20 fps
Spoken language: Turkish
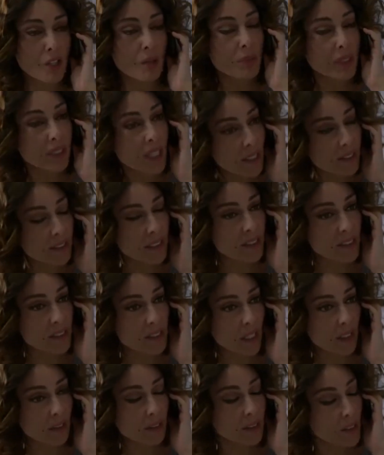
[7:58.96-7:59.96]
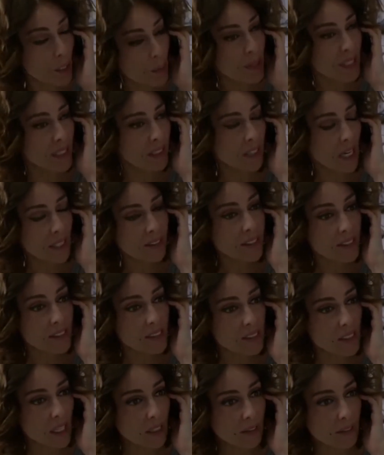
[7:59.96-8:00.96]
Cemre neredesin sen? Dinle beni,
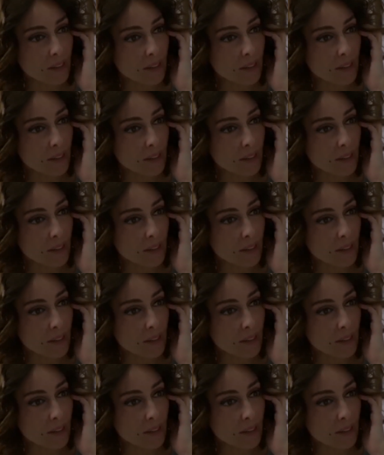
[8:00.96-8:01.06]
neredesin sen?